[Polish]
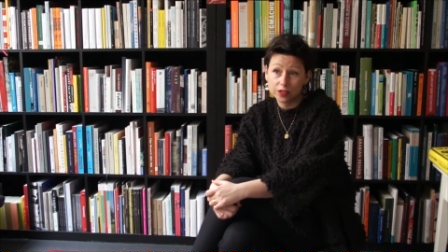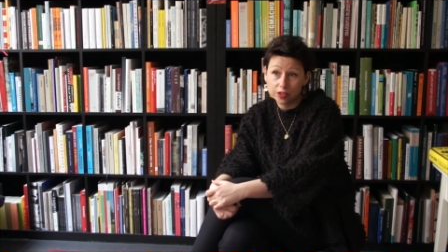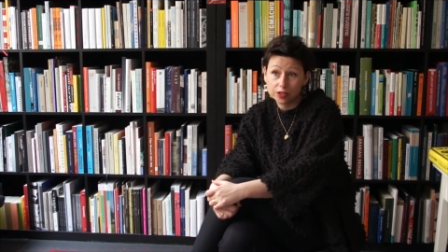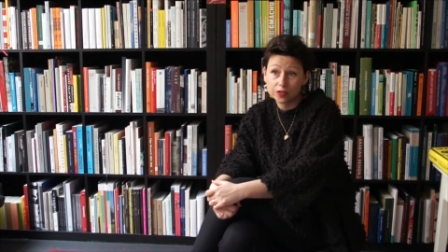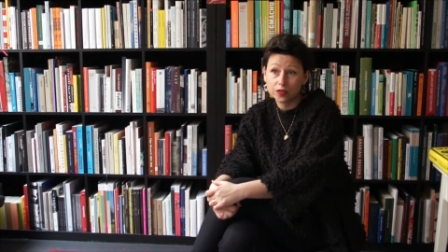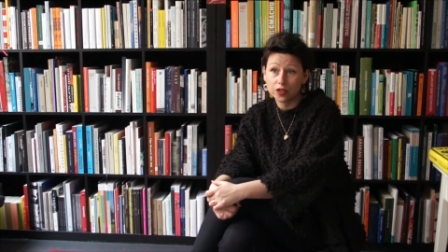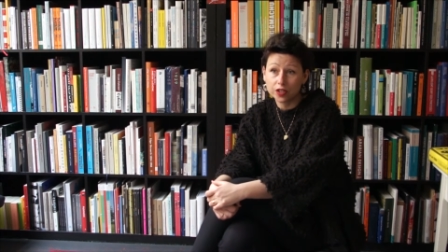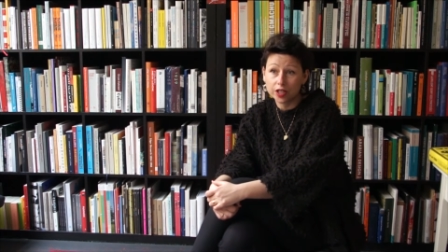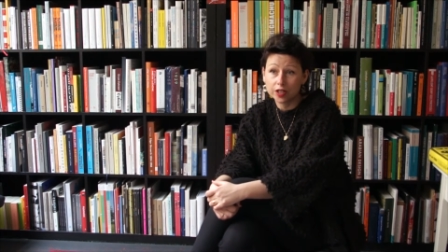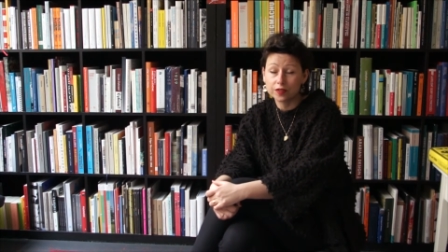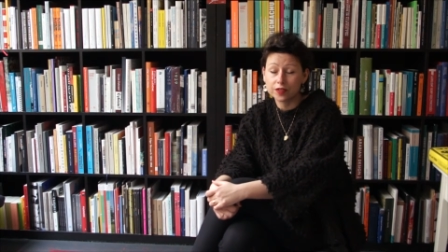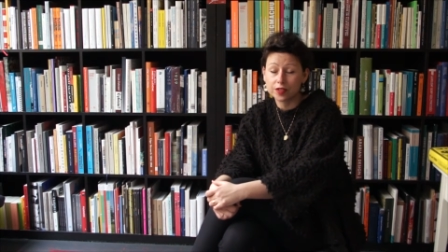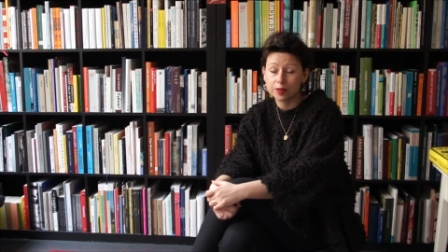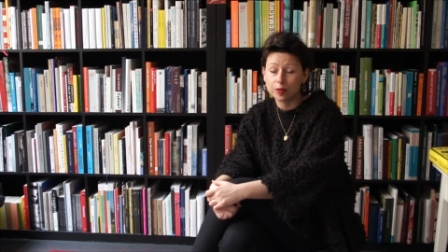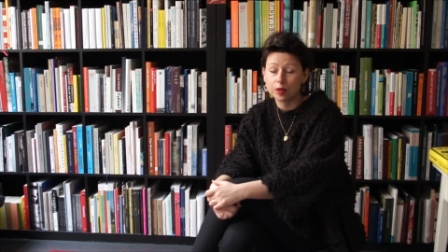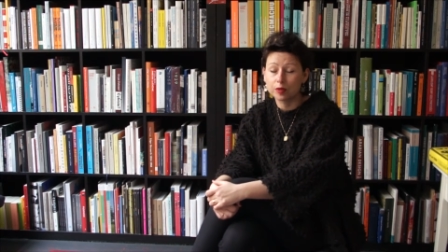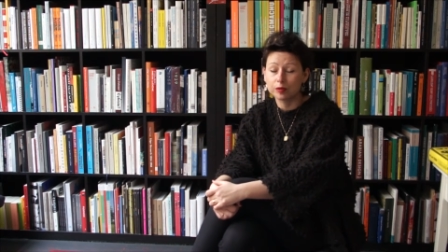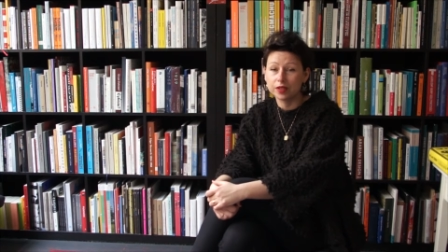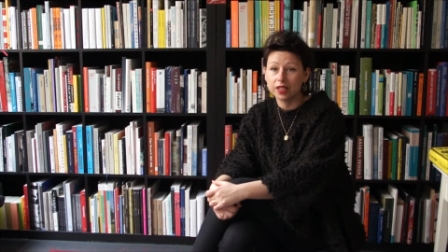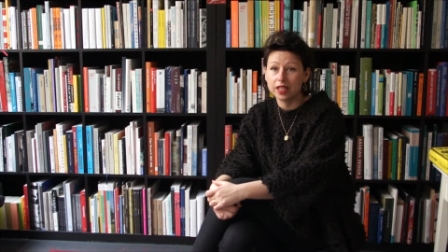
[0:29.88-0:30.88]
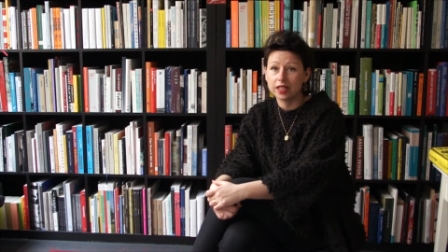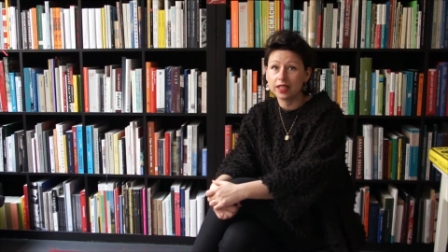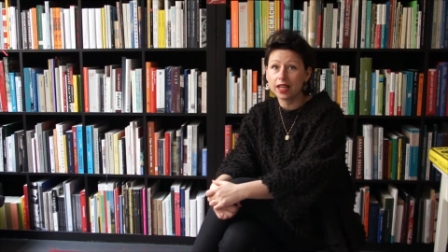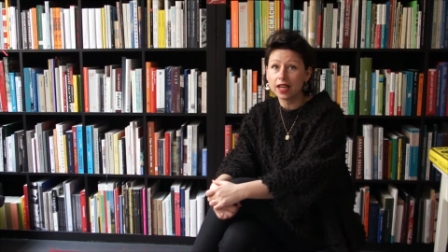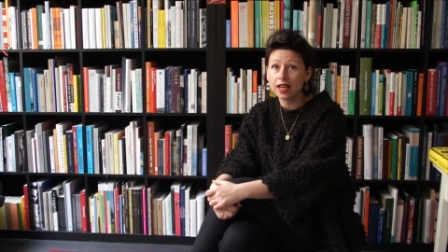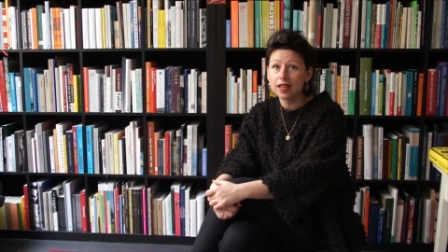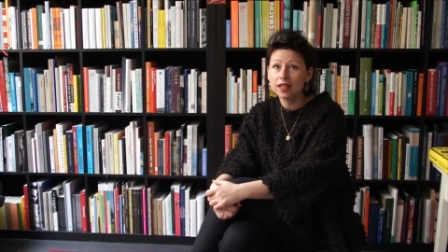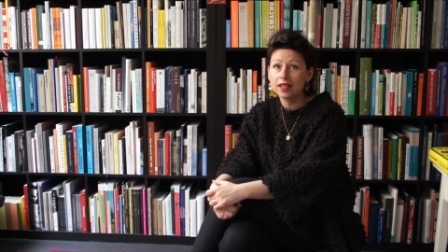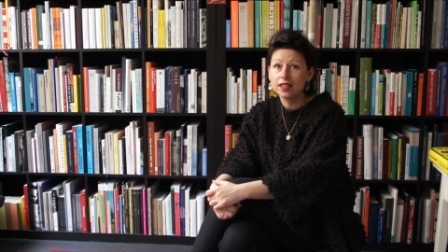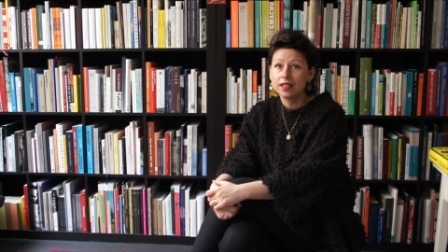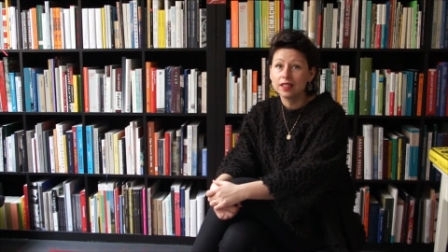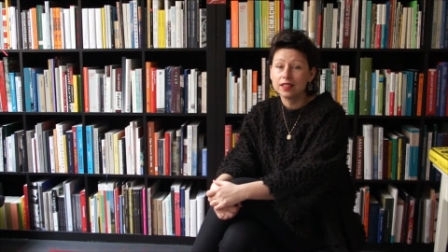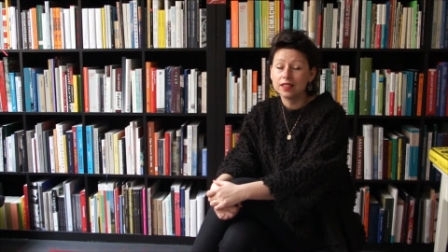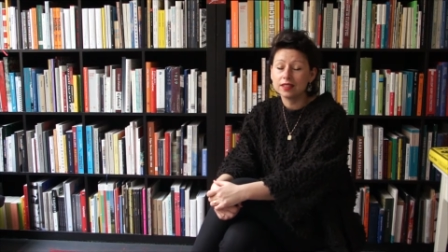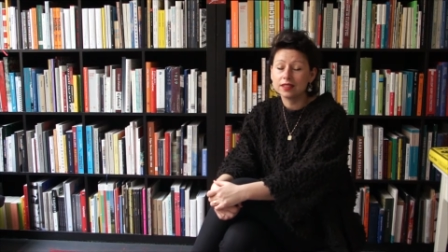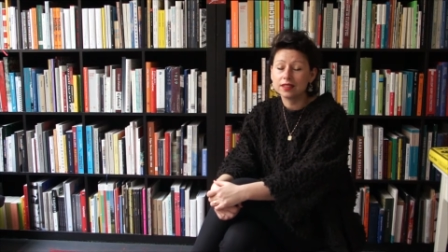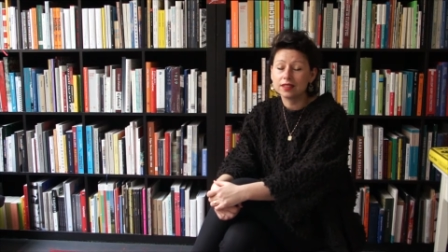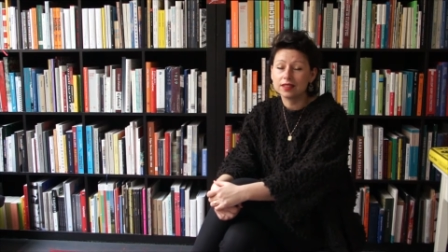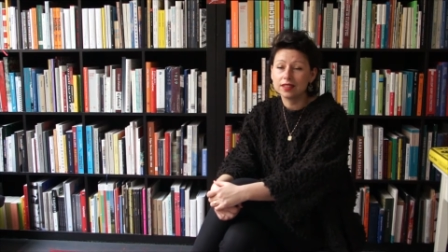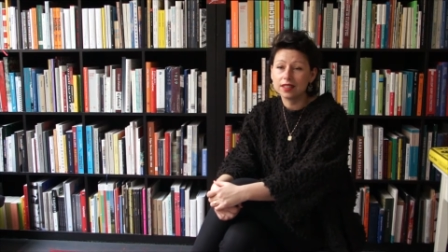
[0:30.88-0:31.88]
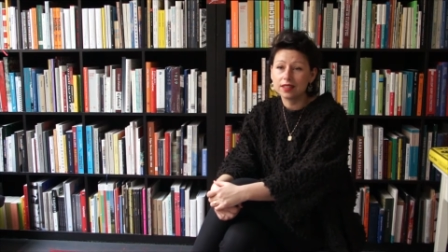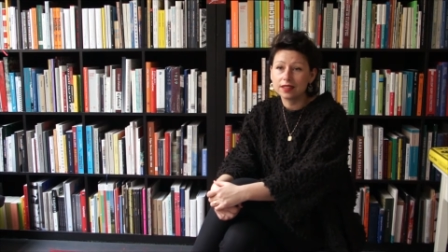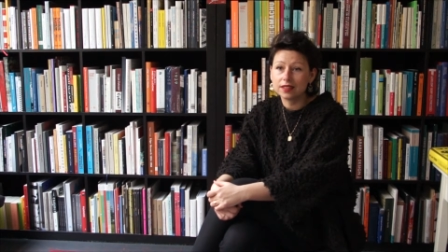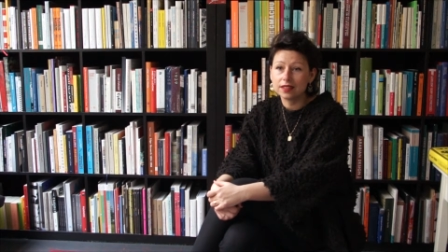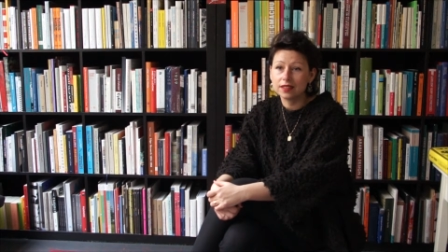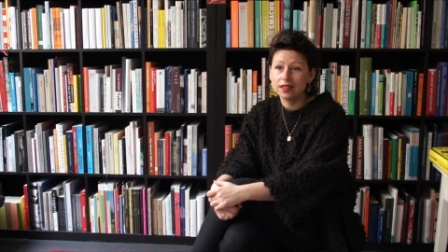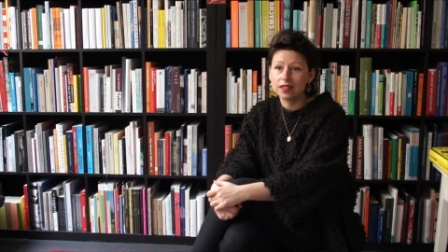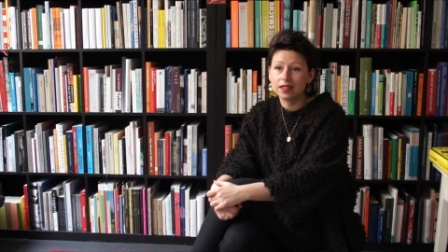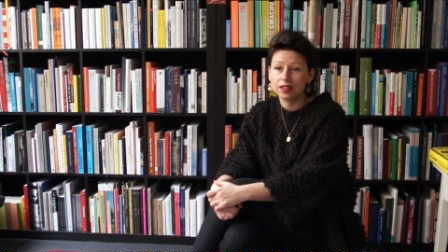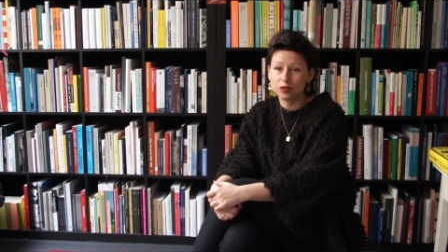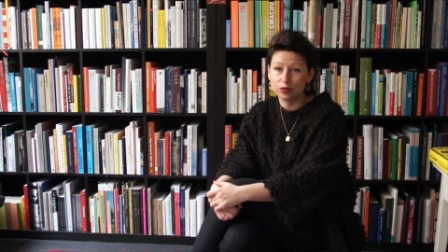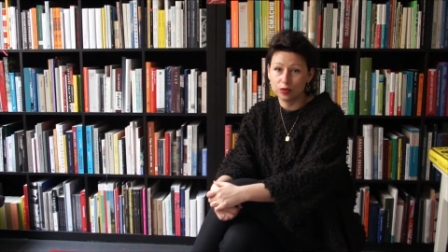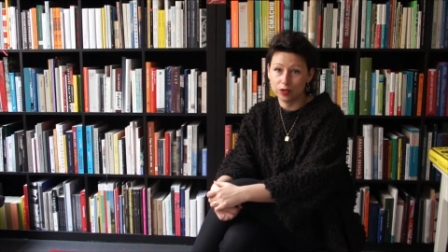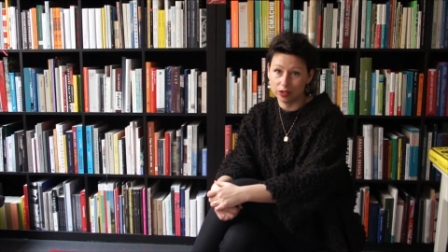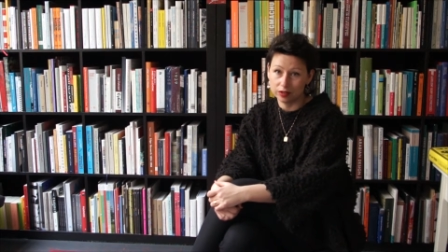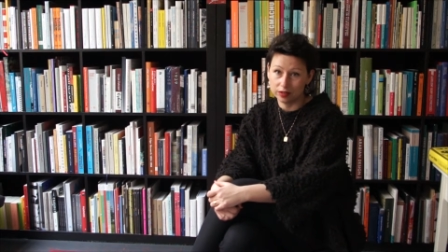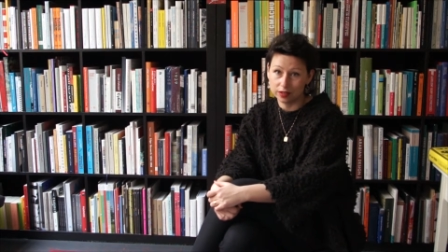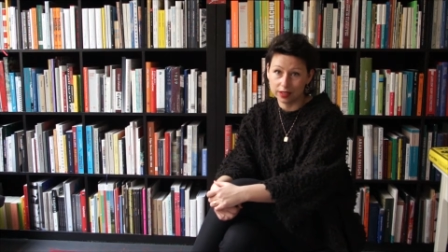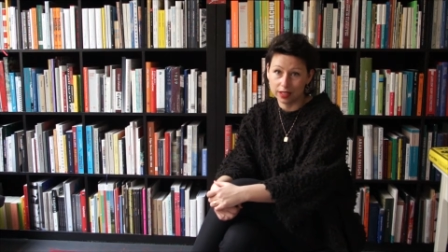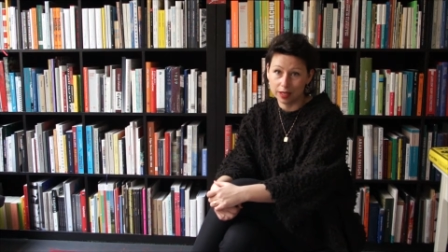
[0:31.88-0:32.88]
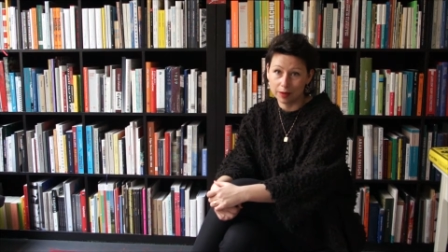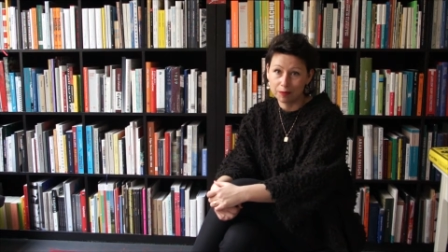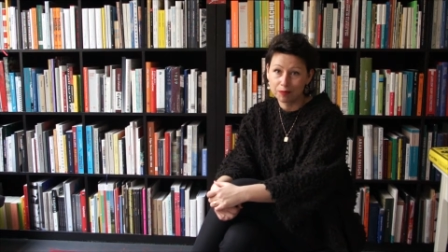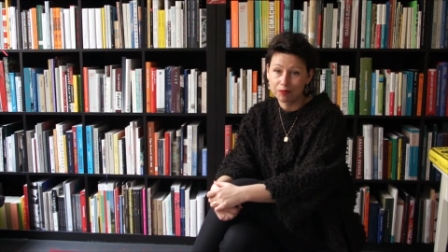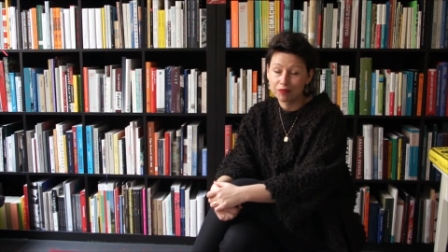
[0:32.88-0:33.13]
swoje wspomnienia, jest, jest interesująca.